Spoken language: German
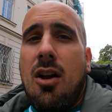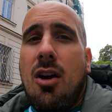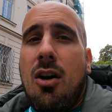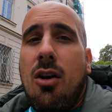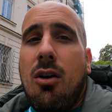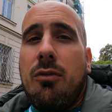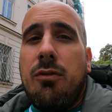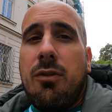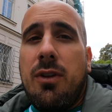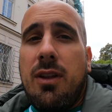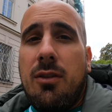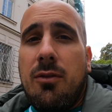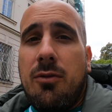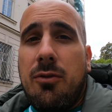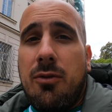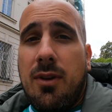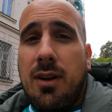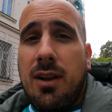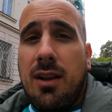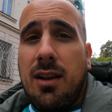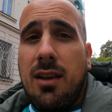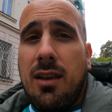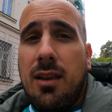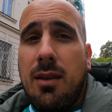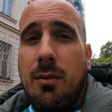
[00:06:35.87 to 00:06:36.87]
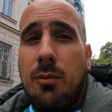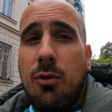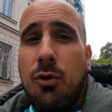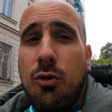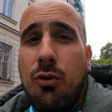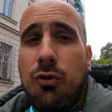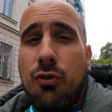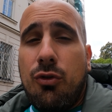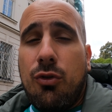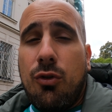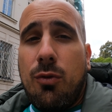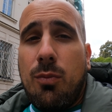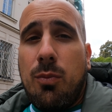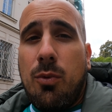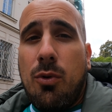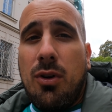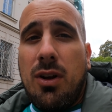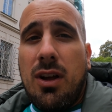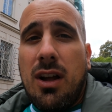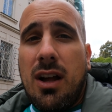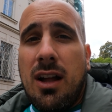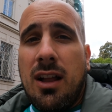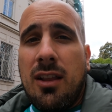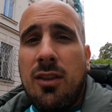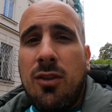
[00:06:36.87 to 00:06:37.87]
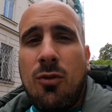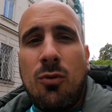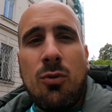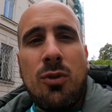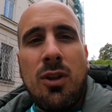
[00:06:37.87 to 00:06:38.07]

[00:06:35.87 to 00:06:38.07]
Auf jeden Fall, im Luftschutzbunker hat so